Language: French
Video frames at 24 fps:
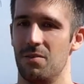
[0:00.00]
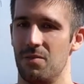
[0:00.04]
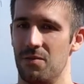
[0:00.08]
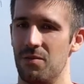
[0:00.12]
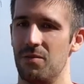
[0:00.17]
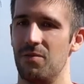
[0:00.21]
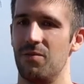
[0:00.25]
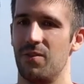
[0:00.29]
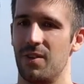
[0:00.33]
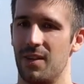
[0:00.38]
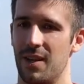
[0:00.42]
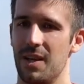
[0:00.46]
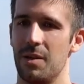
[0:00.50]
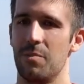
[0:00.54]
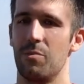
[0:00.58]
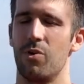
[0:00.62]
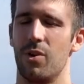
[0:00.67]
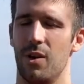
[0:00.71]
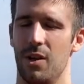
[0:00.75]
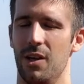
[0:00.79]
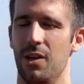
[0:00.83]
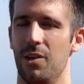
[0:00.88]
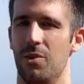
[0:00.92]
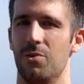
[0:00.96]
vraiment
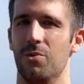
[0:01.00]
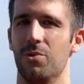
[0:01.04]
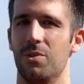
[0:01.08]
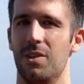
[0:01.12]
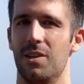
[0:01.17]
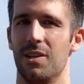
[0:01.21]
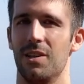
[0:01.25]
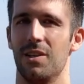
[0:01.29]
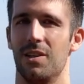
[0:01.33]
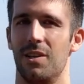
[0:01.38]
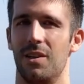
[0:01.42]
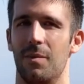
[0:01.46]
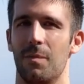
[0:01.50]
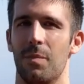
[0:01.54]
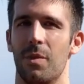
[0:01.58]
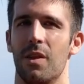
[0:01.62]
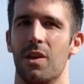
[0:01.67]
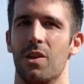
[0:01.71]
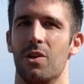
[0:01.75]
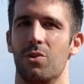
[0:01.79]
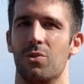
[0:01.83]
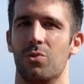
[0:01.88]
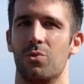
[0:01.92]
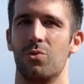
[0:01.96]
écouter hein,
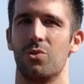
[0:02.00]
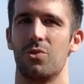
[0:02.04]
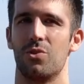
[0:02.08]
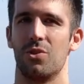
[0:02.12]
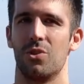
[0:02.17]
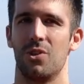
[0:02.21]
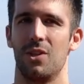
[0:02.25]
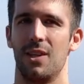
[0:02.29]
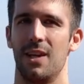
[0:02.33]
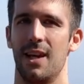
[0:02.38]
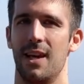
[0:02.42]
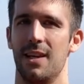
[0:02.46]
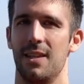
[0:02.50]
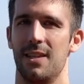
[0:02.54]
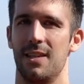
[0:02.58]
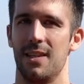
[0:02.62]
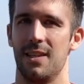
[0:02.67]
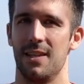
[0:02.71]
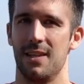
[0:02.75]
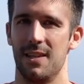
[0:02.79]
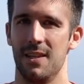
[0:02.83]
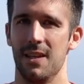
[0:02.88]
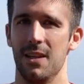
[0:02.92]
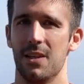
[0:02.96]
tout ce qui a
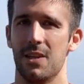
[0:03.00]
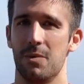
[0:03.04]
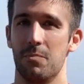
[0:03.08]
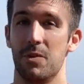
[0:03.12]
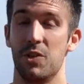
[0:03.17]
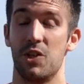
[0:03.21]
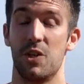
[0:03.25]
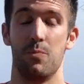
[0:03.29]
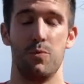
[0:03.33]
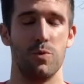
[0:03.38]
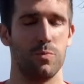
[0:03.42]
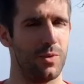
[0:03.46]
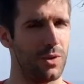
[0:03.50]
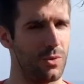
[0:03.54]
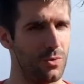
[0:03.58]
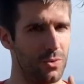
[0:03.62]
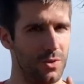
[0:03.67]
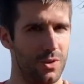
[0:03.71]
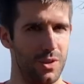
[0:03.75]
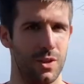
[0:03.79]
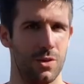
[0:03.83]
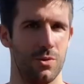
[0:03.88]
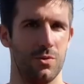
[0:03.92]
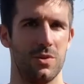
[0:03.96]
été dit, mais j'ai pu
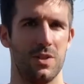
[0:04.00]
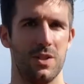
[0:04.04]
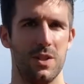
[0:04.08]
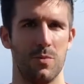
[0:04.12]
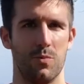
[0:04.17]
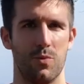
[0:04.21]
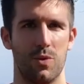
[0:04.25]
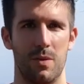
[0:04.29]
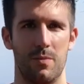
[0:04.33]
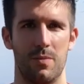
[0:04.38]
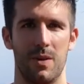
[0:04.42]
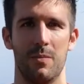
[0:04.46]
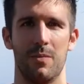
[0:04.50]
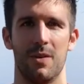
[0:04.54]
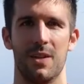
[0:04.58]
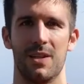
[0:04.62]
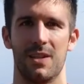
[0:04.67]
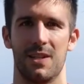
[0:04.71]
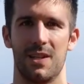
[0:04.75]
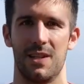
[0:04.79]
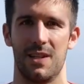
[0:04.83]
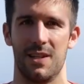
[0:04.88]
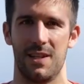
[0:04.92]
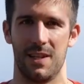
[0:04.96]
m'écouter aussi moi-même et
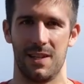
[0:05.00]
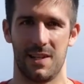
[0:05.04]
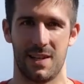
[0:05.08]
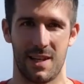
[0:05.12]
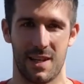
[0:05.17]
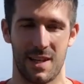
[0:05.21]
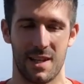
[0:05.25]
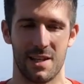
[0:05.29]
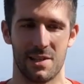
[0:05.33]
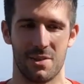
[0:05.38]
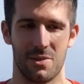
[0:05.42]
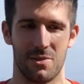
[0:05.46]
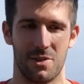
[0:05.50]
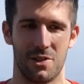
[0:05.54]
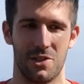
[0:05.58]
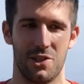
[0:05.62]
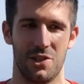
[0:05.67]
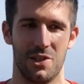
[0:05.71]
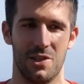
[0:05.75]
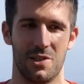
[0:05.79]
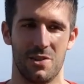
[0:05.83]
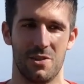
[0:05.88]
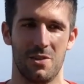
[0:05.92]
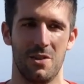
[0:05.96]
ça a été très
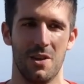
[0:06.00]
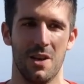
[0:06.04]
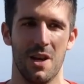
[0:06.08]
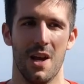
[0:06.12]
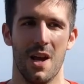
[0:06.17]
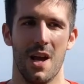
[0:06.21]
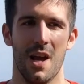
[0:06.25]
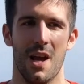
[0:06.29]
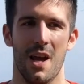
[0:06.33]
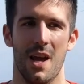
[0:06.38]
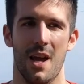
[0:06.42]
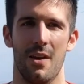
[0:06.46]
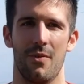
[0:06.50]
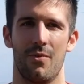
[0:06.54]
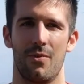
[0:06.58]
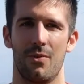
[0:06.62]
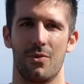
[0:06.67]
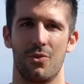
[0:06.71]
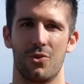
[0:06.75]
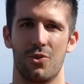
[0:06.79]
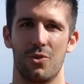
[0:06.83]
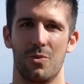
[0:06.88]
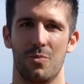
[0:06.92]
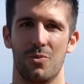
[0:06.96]
enrichissant. Et
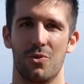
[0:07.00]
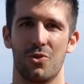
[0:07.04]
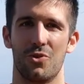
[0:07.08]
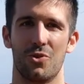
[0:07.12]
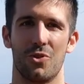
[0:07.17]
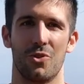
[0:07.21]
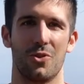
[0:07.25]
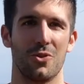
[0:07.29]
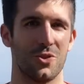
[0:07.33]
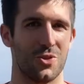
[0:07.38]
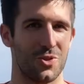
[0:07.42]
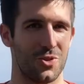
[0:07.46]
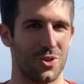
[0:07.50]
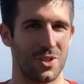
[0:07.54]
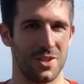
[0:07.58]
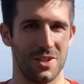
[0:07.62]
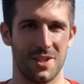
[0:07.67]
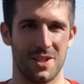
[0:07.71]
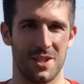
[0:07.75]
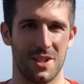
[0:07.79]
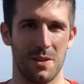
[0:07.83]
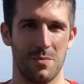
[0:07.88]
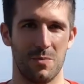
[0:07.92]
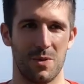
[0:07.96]
franchement, je ressors
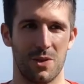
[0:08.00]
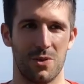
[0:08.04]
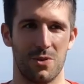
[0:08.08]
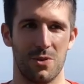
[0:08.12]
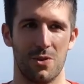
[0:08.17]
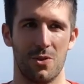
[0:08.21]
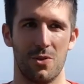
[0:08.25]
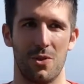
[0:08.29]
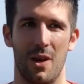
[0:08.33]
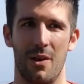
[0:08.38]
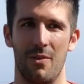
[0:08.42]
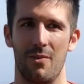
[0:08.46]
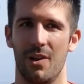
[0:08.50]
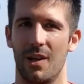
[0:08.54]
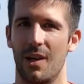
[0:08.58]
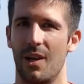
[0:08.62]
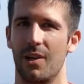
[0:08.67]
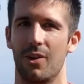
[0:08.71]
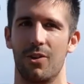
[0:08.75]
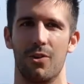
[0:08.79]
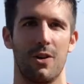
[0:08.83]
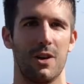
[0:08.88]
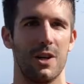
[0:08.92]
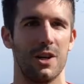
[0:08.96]
d'ici maintenant avec un
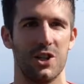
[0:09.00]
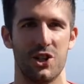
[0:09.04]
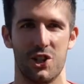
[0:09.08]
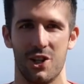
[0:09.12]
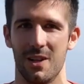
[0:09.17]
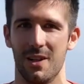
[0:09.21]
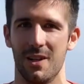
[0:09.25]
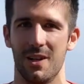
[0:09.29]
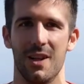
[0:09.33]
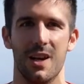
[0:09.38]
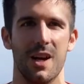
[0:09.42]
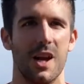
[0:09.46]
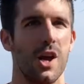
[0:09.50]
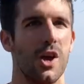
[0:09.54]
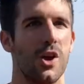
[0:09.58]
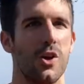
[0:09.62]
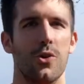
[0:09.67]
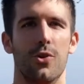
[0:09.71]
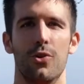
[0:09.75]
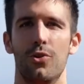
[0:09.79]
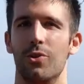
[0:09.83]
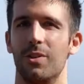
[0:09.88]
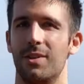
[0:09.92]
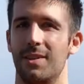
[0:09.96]
cœur léger,
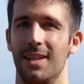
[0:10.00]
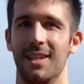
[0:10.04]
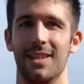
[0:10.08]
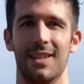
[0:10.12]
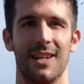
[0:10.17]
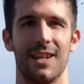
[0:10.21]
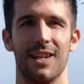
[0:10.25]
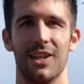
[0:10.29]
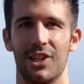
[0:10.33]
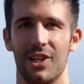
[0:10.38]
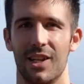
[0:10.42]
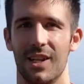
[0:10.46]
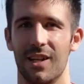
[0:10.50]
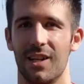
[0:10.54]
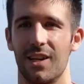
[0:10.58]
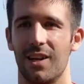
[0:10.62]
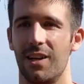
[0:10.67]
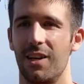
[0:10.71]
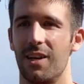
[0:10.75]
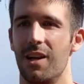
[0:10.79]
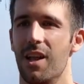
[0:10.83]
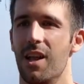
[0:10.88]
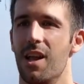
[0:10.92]
une tête légère,